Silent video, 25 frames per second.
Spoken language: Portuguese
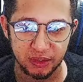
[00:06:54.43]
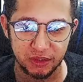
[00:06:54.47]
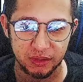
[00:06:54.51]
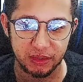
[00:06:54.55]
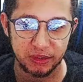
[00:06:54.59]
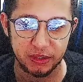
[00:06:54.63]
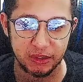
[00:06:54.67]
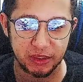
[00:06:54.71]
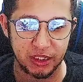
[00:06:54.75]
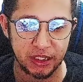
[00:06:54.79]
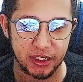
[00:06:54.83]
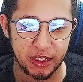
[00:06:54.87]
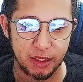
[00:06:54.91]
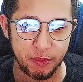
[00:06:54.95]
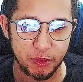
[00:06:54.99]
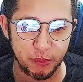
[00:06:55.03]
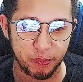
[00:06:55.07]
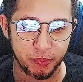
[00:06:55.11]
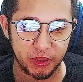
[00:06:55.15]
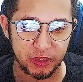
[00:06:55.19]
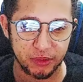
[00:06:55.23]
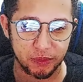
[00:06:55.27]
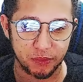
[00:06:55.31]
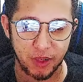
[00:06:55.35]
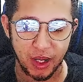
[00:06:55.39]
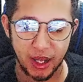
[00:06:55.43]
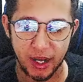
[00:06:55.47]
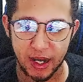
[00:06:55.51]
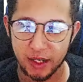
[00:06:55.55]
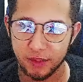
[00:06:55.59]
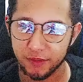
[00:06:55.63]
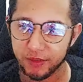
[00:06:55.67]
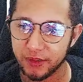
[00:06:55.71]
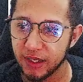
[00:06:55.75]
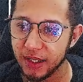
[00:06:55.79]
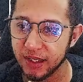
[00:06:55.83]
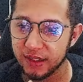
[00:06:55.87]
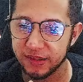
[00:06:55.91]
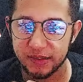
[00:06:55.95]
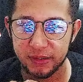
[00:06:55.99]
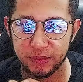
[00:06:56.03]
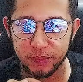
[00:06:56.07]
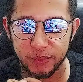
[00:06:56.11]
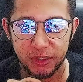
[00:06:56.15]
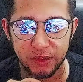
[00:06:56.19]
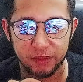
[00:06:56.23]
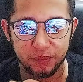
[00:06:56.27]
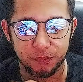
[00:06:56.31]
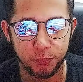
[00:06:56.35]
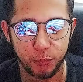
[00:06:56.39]
Que gameplay do caralho que é essa, hein,
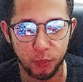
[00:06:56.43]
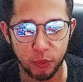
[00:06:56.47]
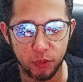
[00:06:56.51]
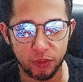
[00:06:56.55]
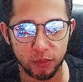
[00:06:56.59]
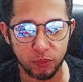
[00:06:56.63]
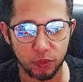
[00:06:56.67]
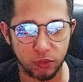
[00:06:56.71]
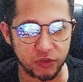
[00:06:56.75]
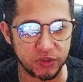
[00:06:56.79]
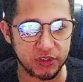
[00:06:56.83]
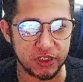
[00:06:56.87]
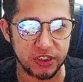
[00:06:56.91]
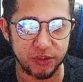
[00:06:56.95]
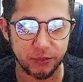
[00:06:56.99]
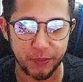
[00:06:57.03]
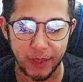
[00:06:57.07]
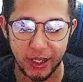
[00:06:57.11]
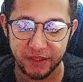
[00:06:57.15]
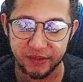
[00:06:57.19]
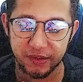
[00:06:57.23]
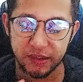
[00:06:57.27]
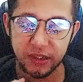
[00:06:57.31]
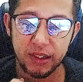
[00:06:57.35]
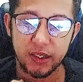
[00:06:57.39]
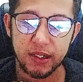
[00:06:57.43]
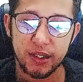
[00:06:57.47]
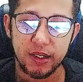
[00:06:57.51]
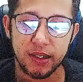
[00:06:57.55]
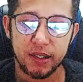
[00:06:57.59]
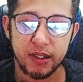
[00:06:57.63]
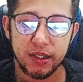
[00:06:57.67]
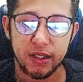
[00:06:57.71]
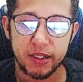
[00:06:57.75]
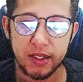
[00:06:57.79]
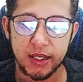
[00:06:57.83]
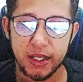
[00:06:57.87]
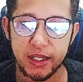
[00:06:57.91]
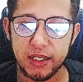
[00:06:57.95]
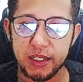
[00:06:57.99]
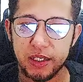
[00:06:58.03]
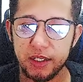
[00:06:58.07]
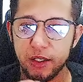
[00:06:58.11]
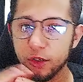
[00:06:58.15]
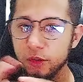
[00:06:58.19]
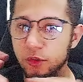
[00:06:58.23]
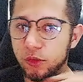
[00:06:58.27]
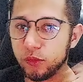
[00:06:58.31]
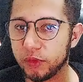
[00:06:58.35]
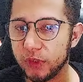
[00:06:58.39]
mano? Pô, gostei demais. E aí,
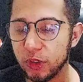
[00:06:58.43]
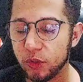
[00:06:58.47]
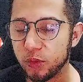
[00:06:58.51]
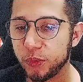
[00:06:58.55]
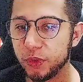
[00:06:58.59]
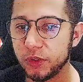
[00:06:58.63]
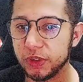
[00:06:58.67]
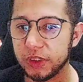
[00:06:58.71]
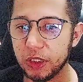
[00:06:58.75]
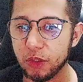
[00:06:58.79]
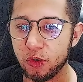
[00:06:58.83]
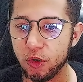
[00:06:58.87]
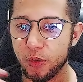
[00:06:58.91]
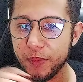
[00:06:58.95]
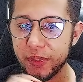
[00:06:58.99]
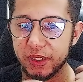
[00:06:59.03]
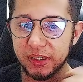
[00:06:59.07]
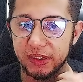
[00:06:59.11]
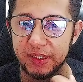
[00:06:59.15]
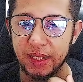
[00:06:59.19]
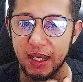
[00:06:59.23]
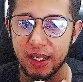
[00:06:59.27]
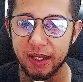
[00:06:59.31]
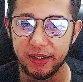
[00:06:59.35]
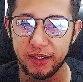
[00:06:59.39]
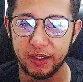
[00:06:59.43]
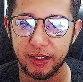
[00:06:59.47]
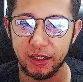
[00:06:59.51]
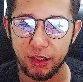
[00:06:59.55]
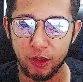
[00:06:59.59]
eu não tenho muito o que comentar, né?